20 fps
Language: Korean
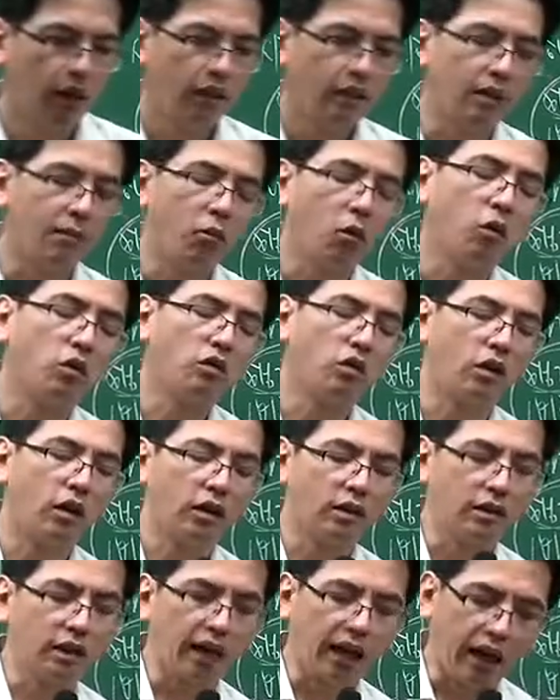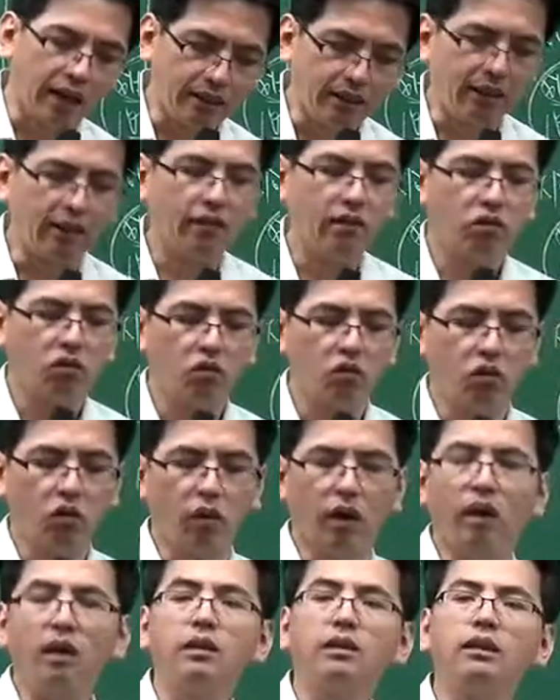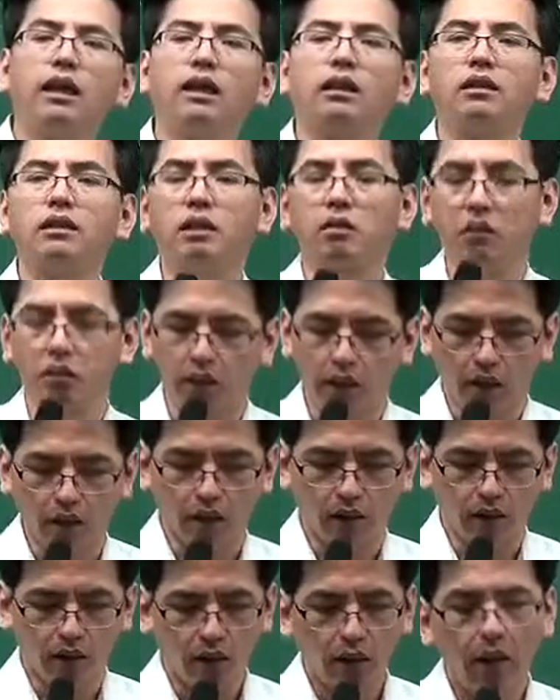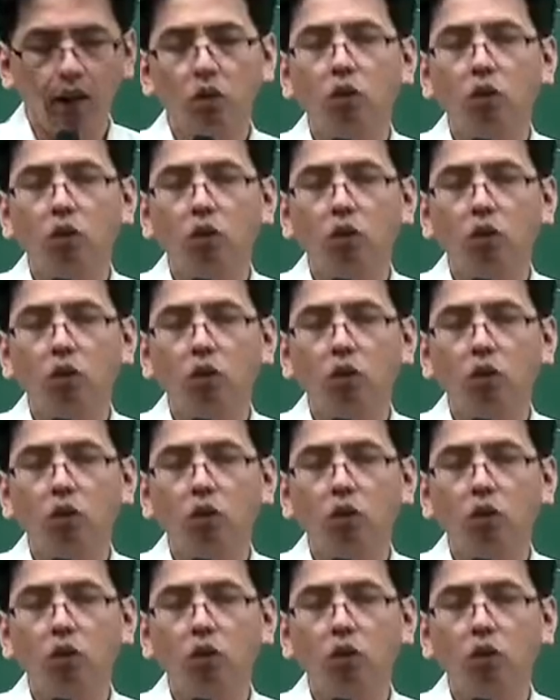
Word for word: 자 본론 들어가서 가장 중요한 쟁점이 되는 거